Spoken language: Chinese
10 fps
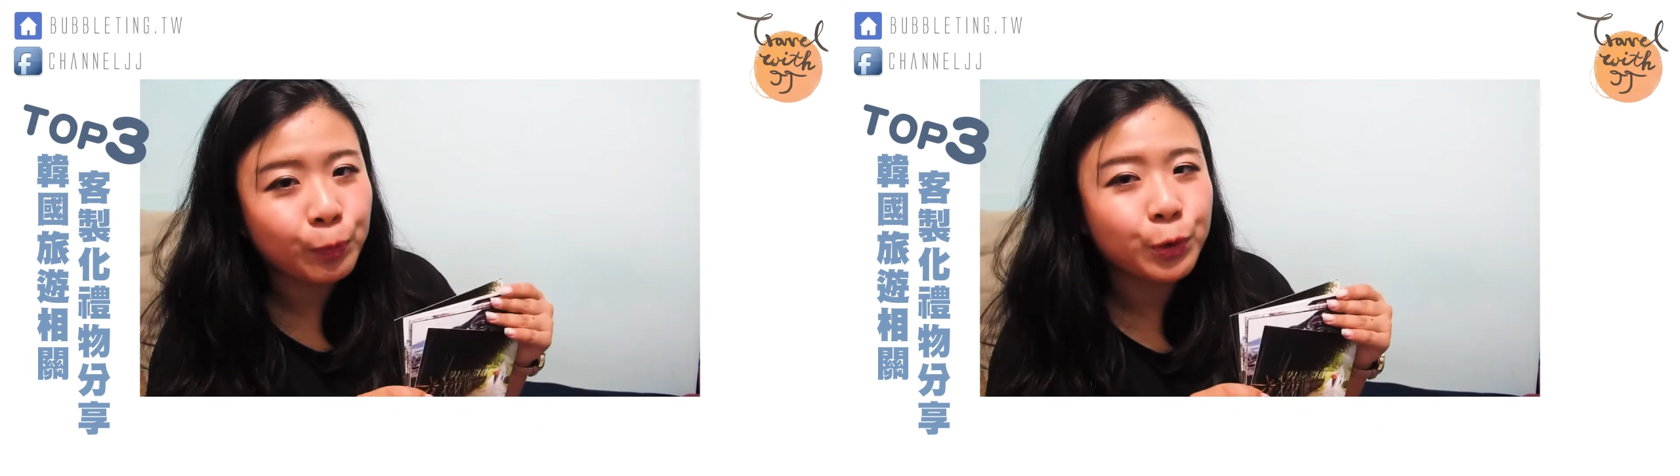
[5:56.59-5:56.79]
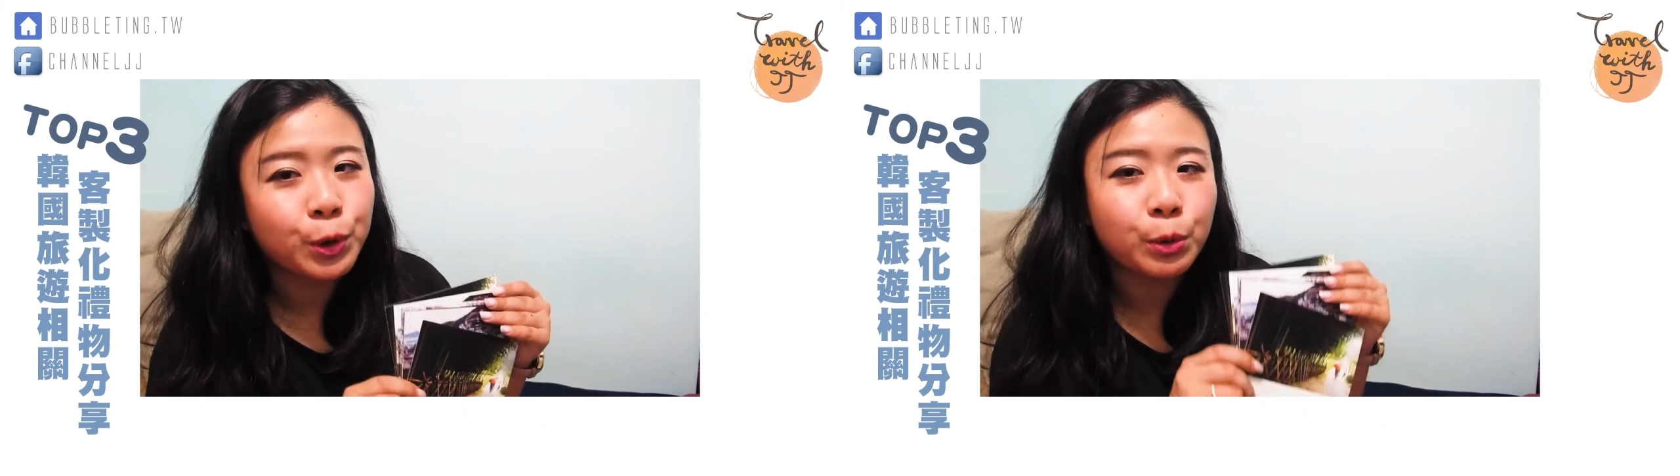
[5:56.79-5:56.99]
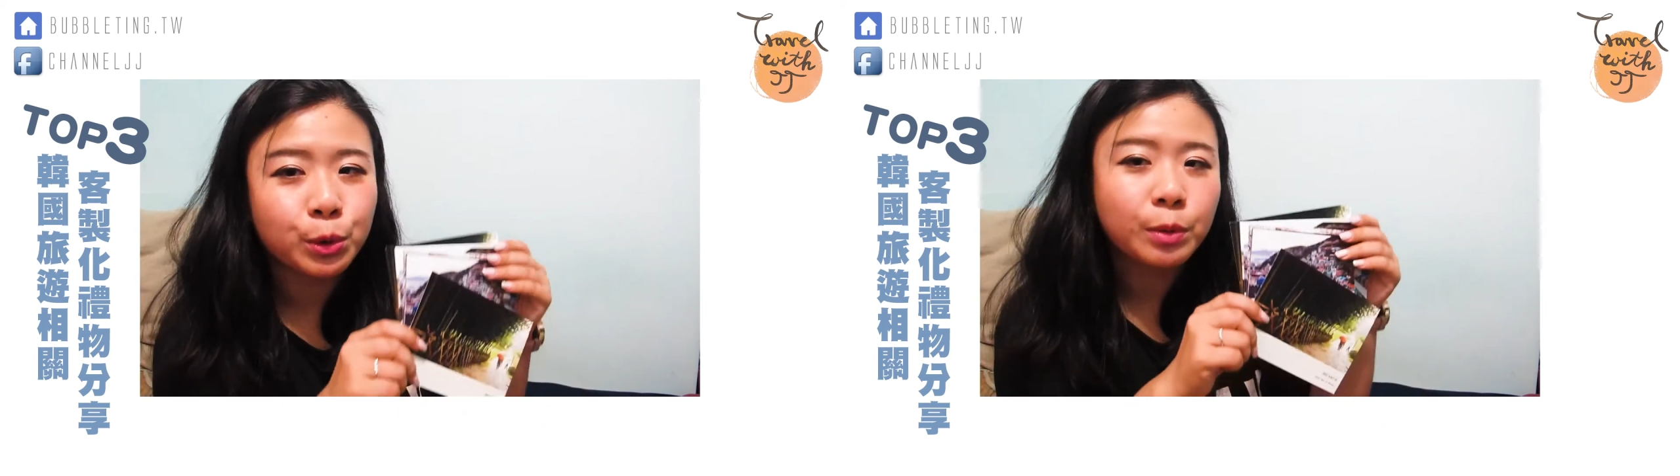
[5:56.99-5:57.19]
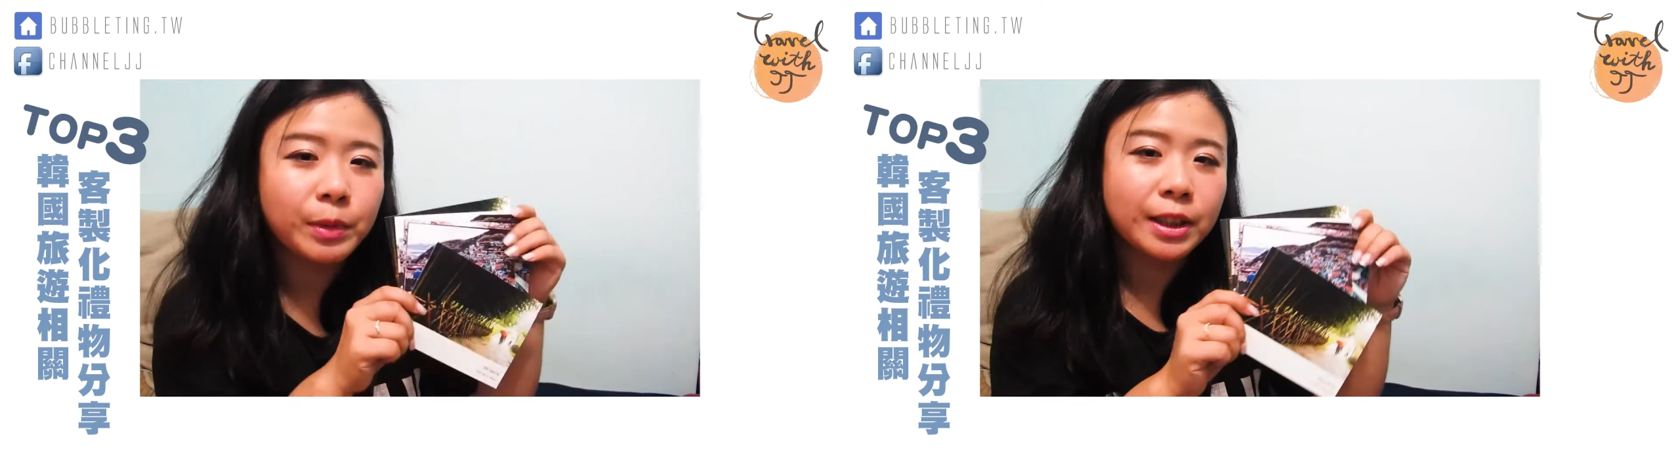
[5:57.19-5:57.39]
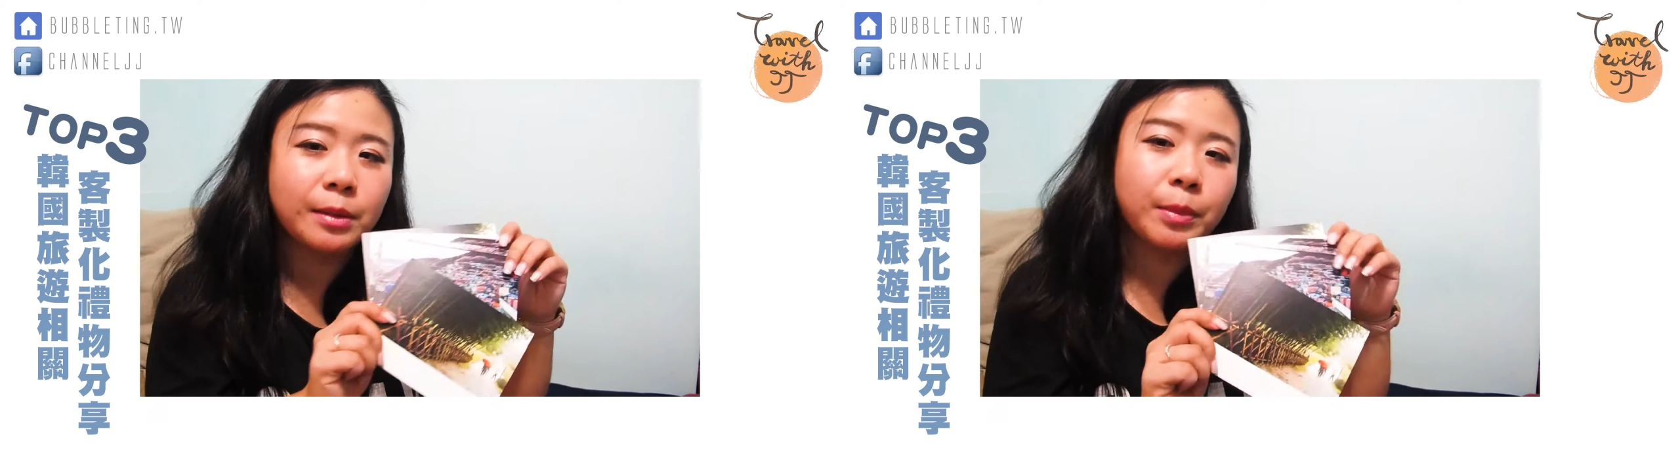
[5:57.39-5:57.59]
所以我觉得
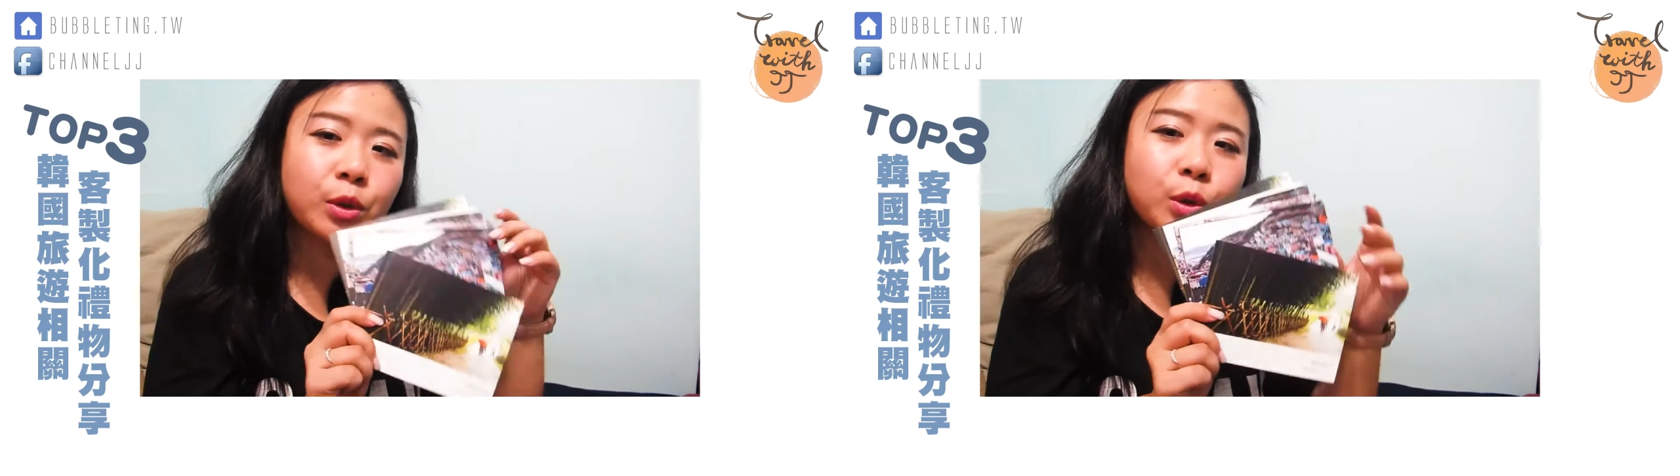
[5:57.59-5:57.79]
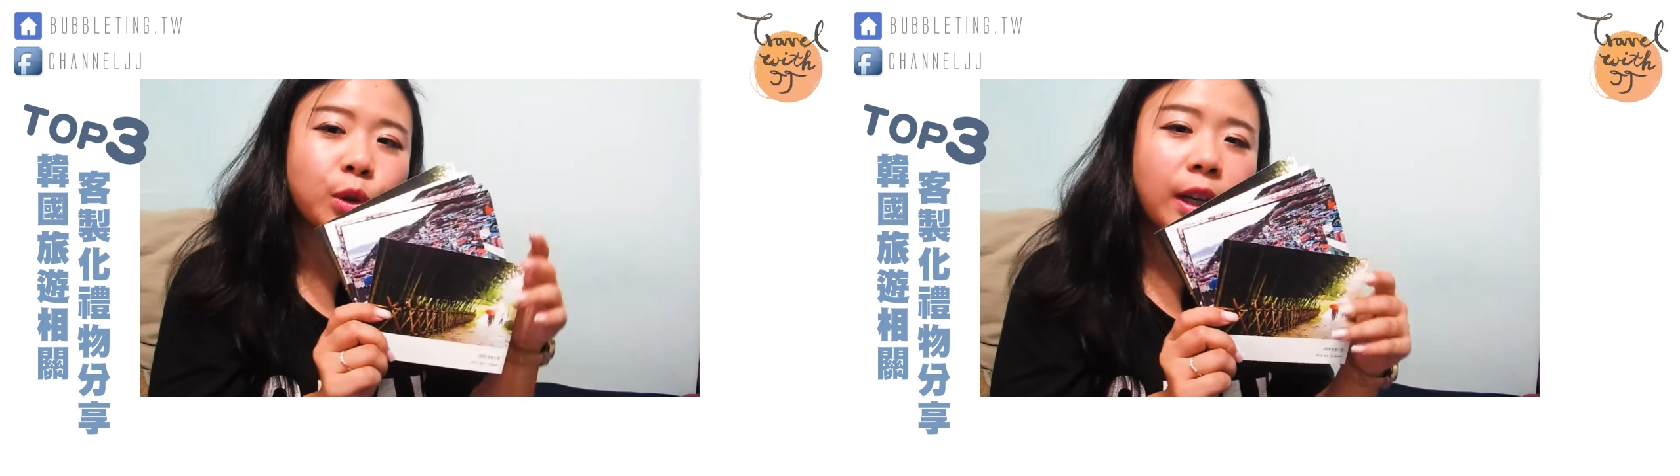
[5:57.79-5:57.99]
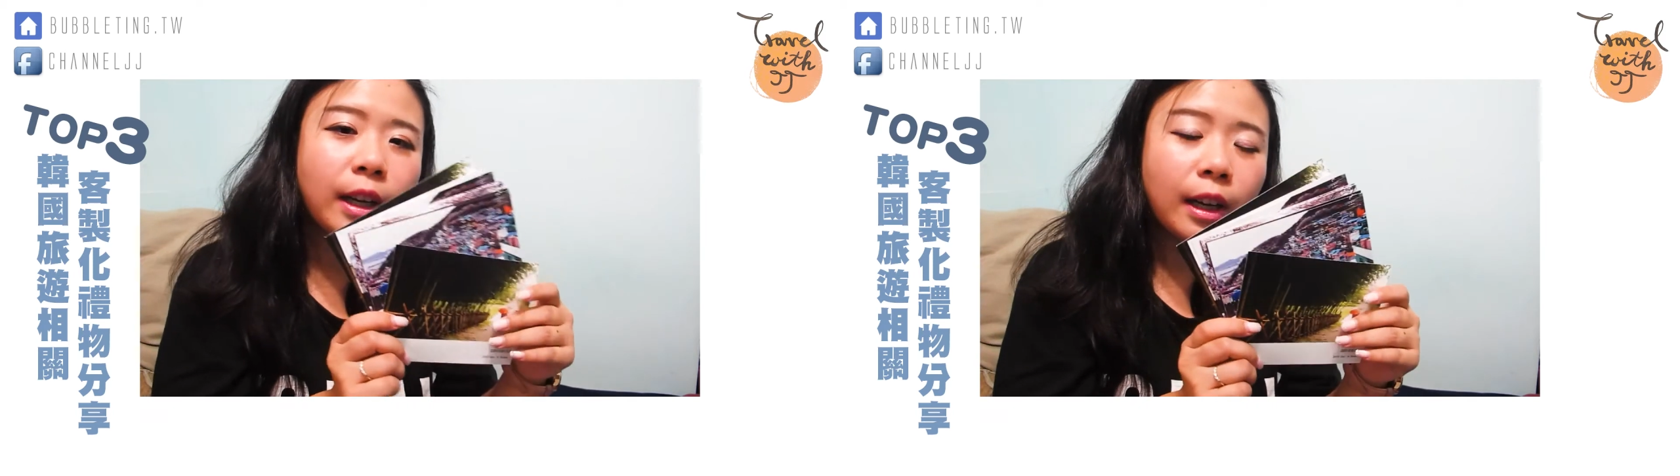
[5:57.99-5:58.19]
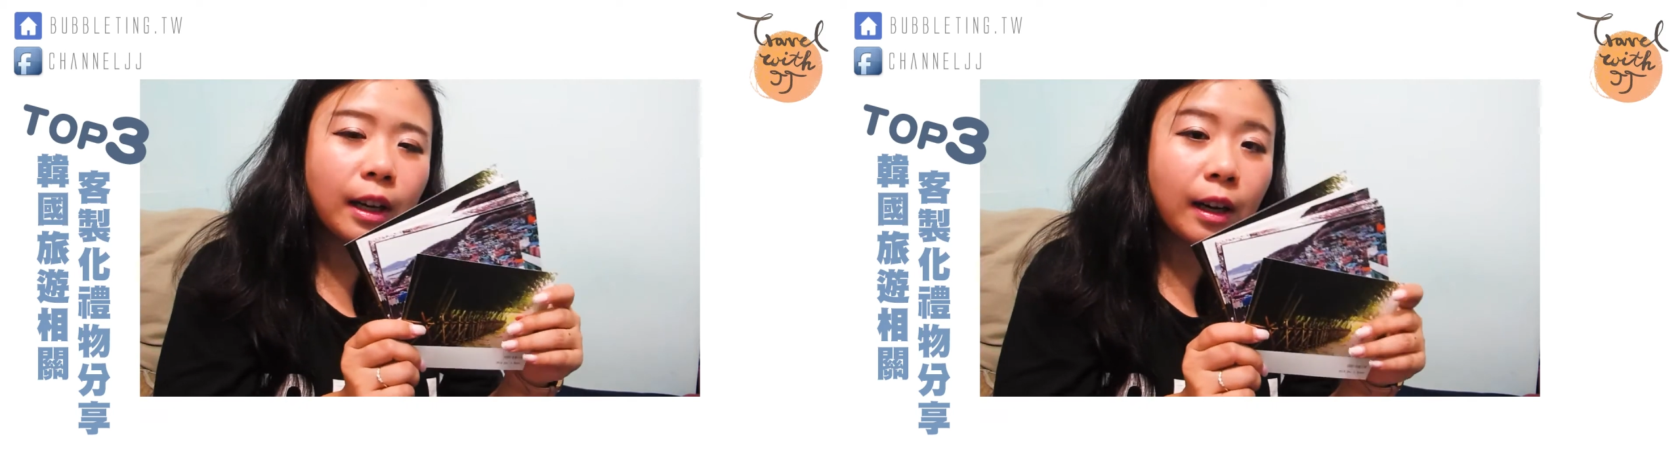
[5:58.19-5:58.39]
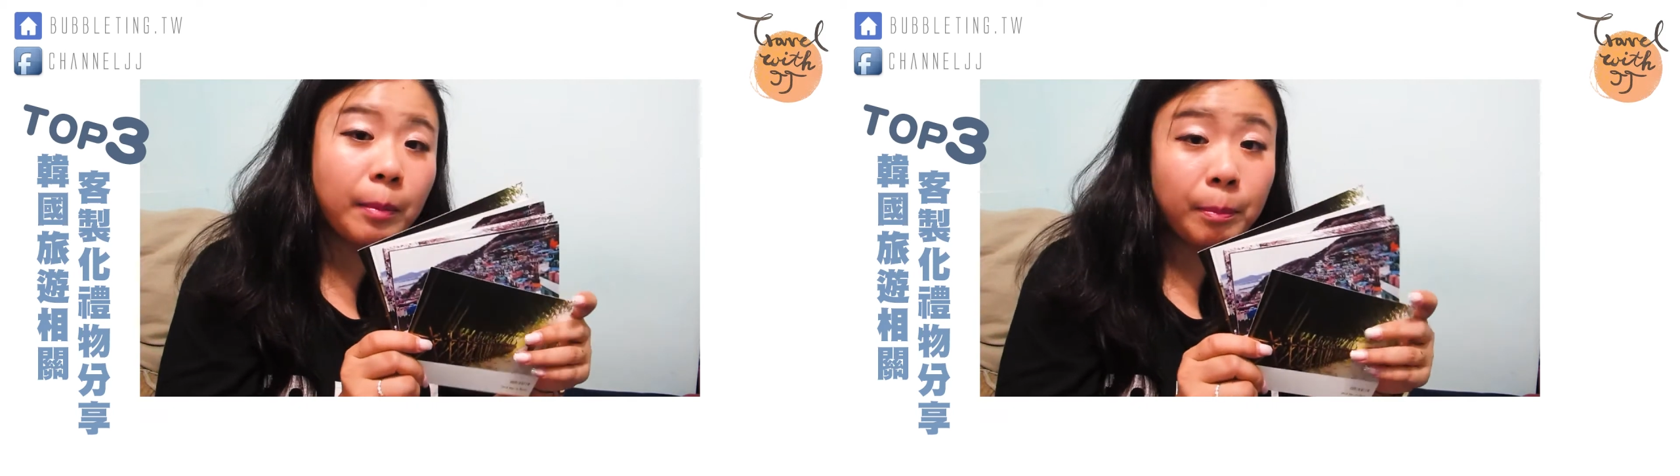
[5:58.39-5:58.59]
明信片就
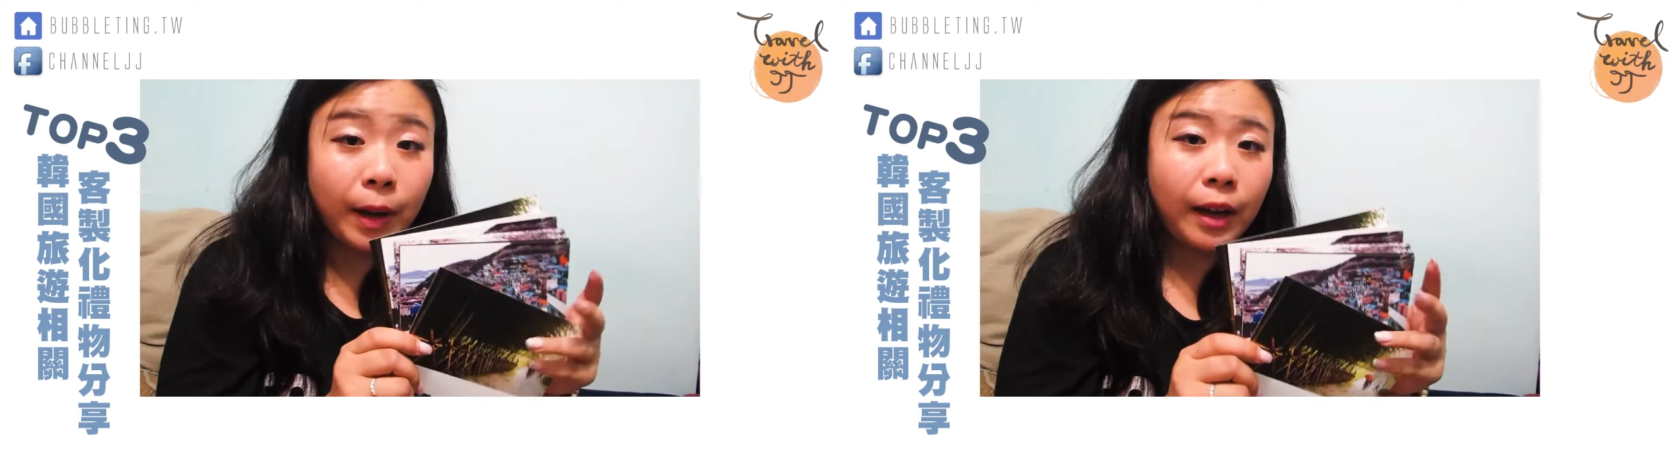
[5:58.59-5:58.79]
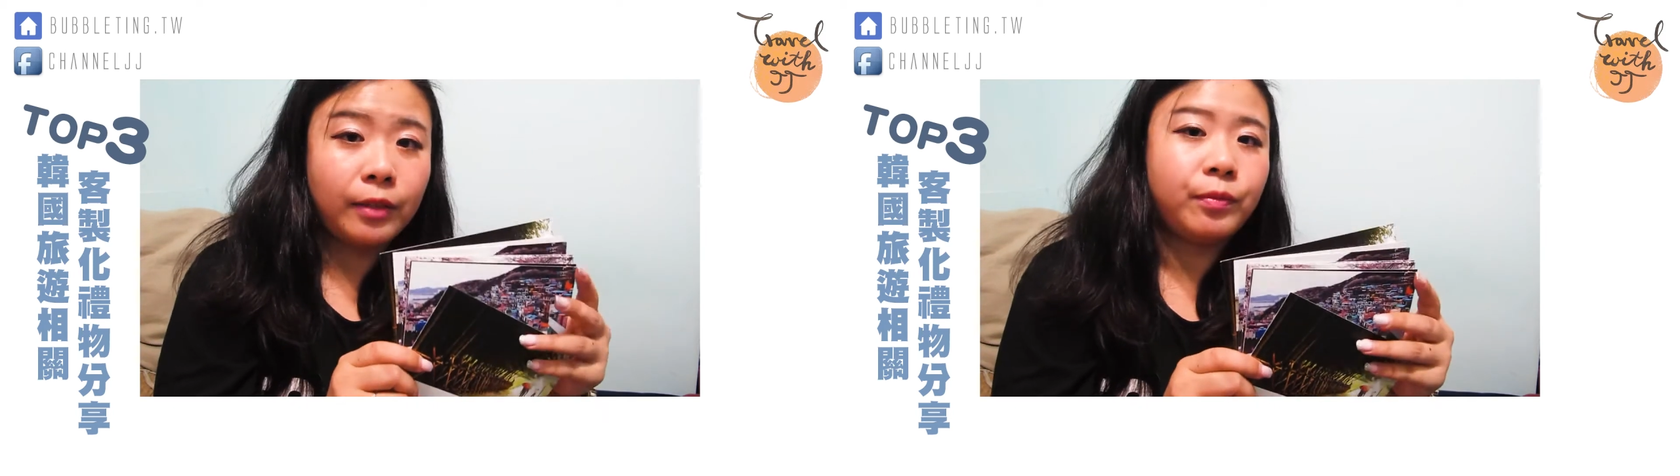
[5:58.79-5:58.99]
很棒。